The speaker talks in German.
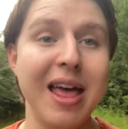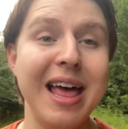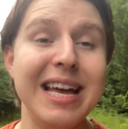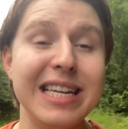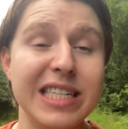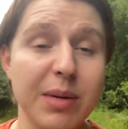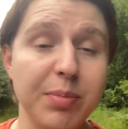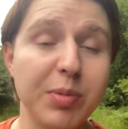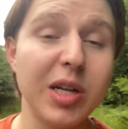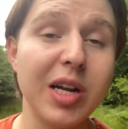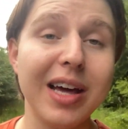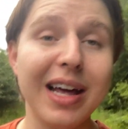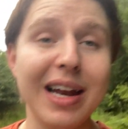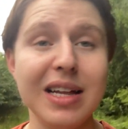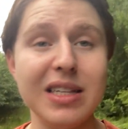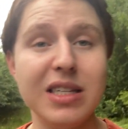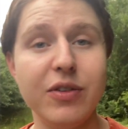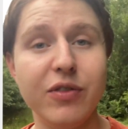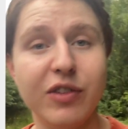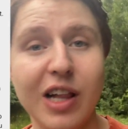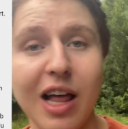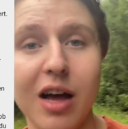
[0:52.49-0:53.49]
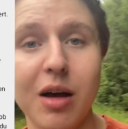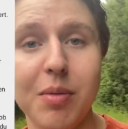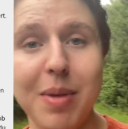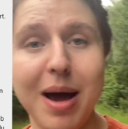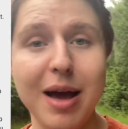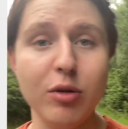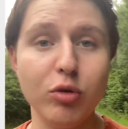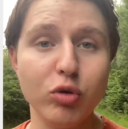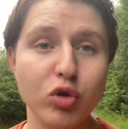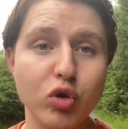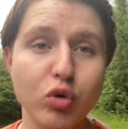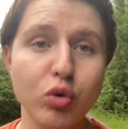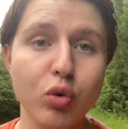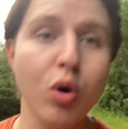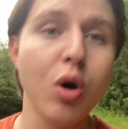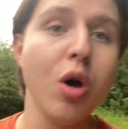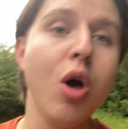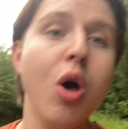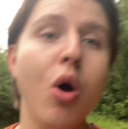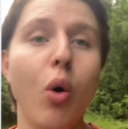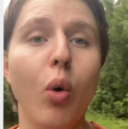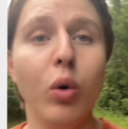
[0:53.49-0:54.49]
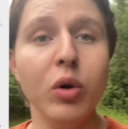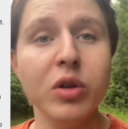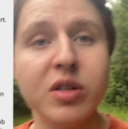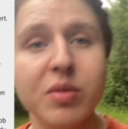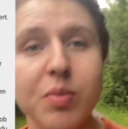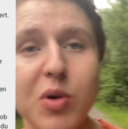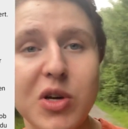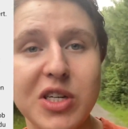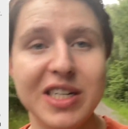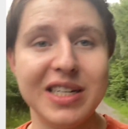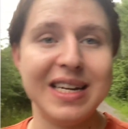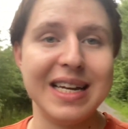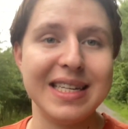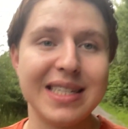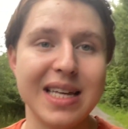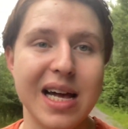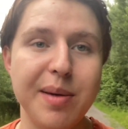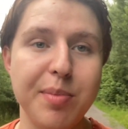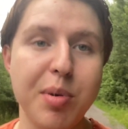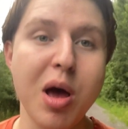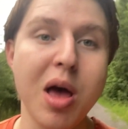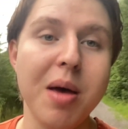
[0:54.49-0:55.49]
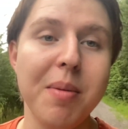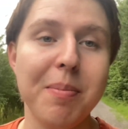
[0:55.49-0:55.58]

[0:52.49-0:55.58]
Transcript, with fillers: Ich habe da eine relativ klare Meinung zu, und möchte deshalb